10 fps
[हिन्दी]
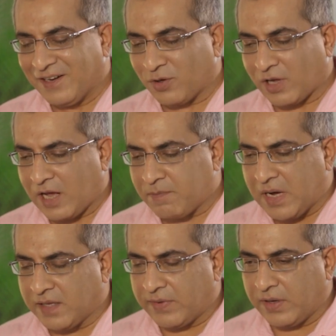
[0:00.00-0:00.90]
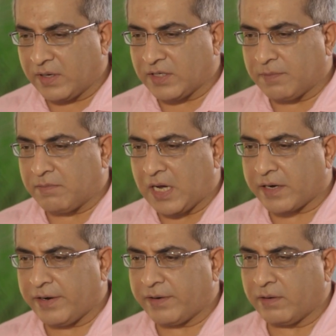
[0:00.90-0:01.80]
तो क्या आप मानते हैं कि जब
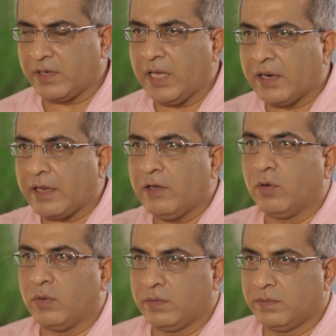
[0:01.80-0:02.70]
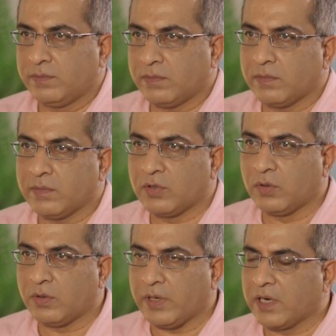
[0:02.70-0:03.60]
मार्केट गिर रही हो
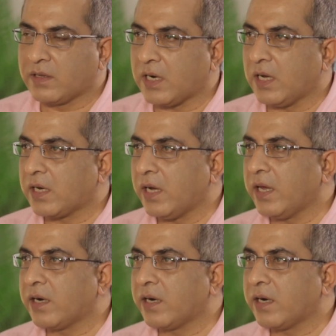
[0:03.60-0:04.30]
तो एक तरह का